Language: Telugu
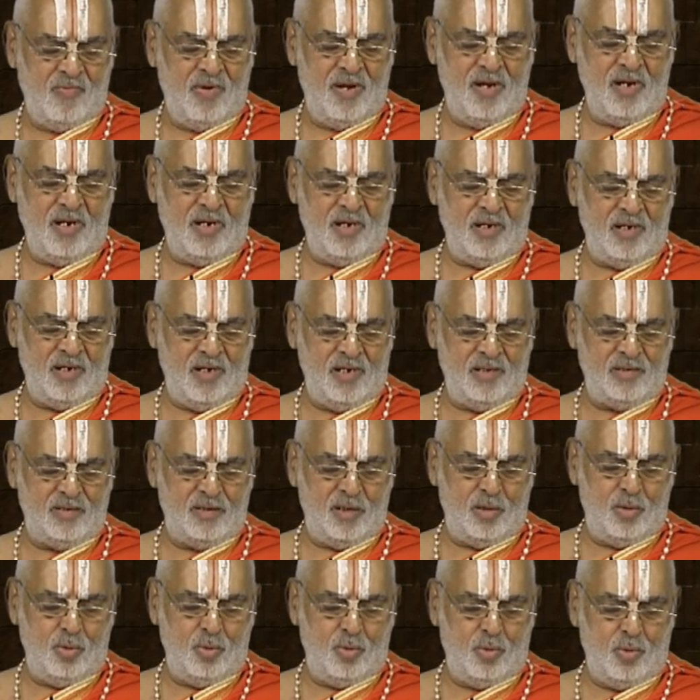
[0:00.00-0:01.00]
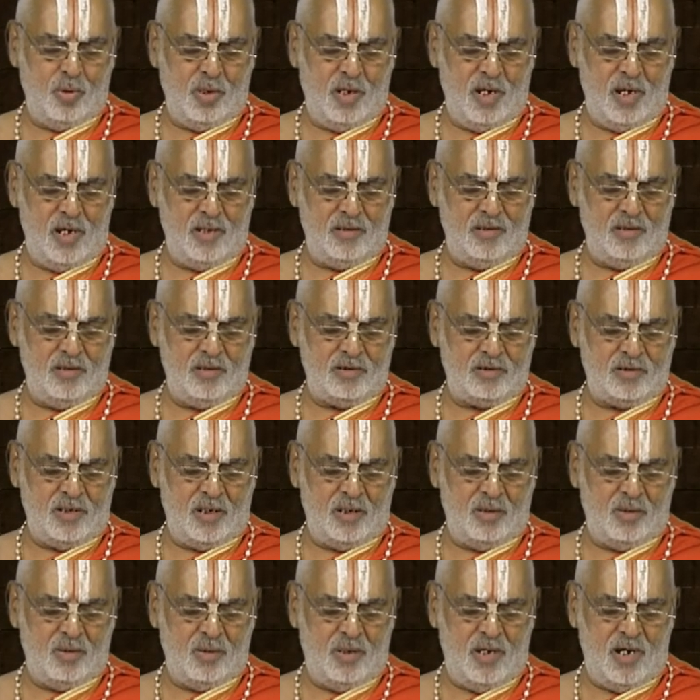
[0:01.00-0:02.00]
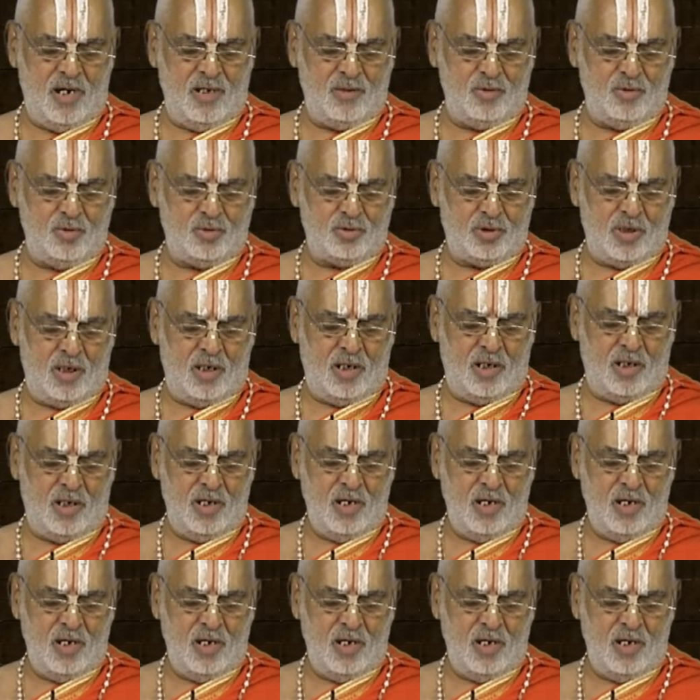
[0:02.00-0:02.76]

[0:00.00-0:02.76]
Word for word: వెంకటాద్రౌ గృహాదృష్ట గుహాదృష్ట